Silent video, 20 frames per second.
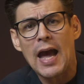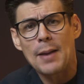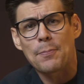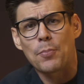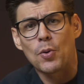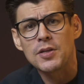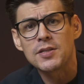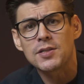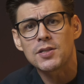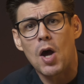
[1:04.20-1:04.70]
กาศ
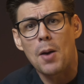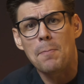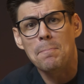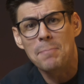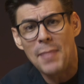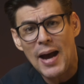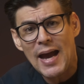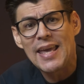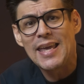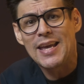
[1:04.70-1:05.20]
ผลสอบ
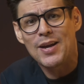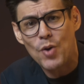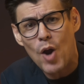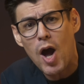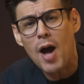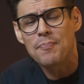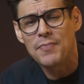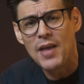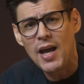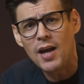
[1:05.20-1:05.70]
ใหม่อีกร
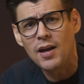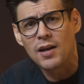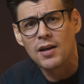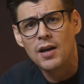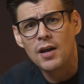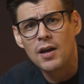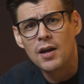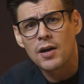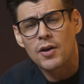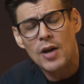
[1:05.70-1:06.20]
อบนึง
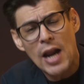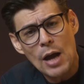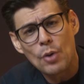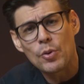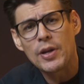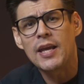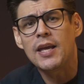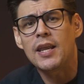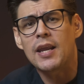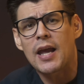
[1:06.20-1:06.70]
คราว
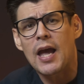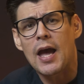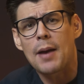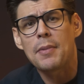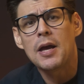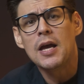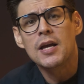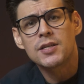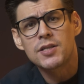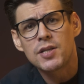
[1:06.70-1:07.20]
นี้นะครับ
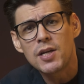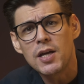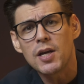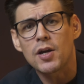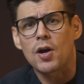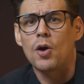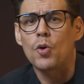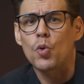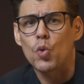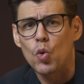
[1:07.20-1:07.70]
ชื่อ
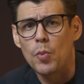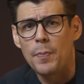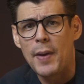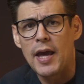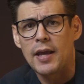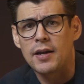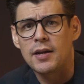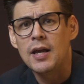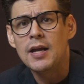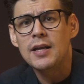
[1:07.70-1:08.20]
ของครูเบ
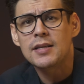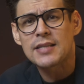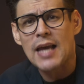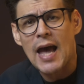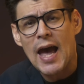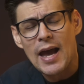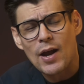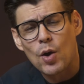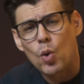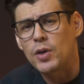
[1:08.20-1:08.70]
น
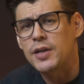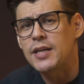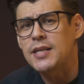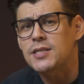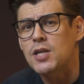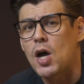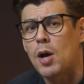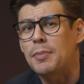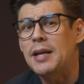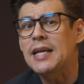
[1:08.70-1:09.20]
จากคนที่
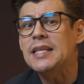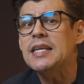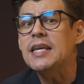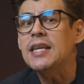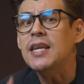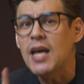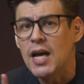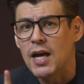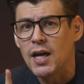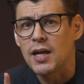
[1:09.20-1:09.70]
สอบได้
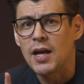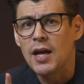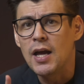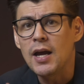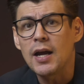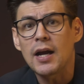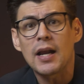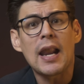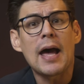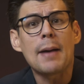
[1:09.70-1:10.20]
ที่ 1
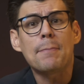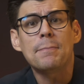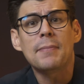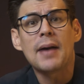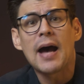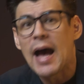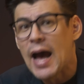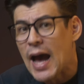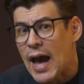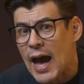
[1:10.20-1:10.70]
กลับ
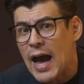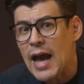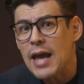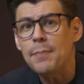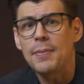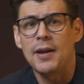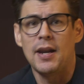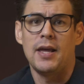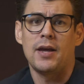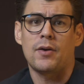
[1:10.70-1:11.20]
หาย
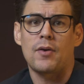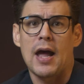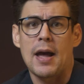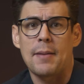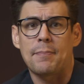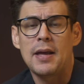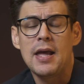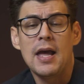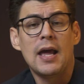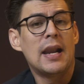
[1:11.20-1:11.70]
ไปเลยครับ
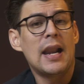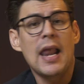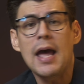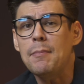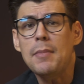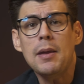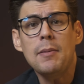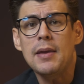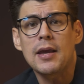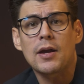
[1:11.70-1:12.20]
และ
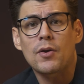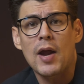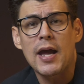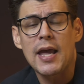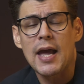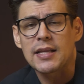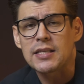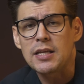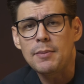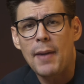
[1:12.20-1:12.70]
ไม่มีใคร
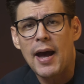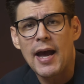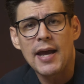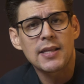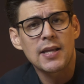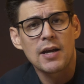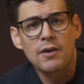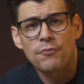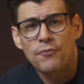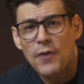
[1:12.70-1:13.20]
อธิบาย
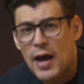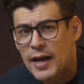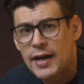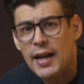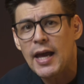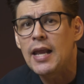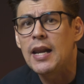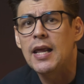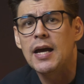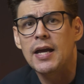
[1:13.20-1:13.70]
ให้เธอฟัง
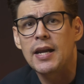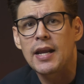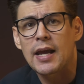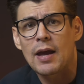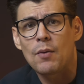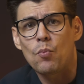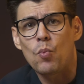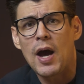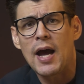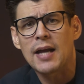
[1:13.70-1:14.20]
ได้เลยนะ
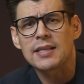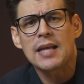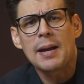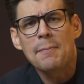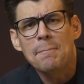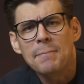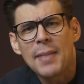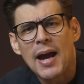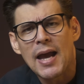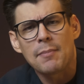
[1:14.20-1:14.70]
ครับว่า
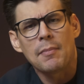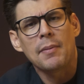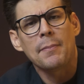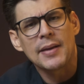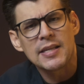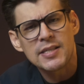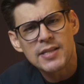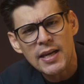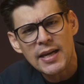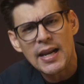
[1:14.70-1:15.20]
ทำไมมัน
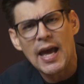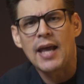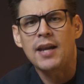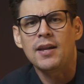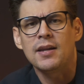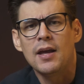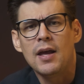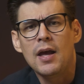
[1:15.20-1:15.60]
เป็นเช่นนั้น